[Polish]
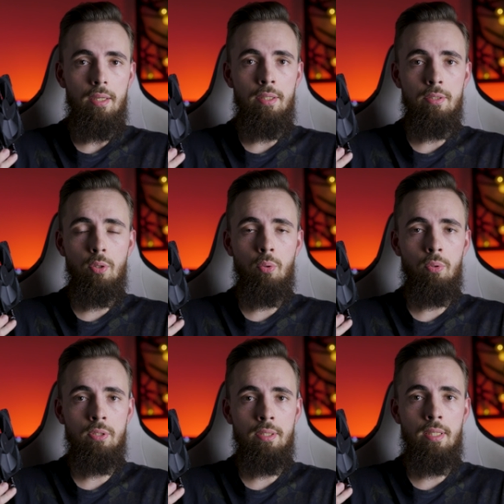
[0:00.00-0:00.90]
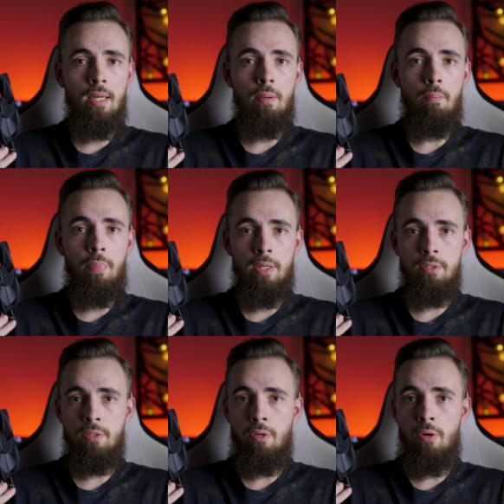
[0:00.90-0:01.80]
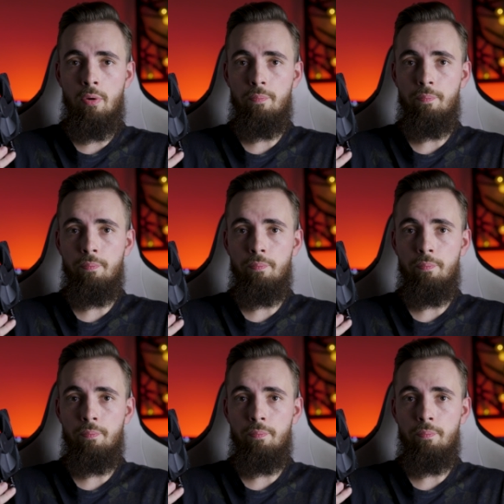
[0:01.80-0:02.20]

Jest to chłodzenie bardzo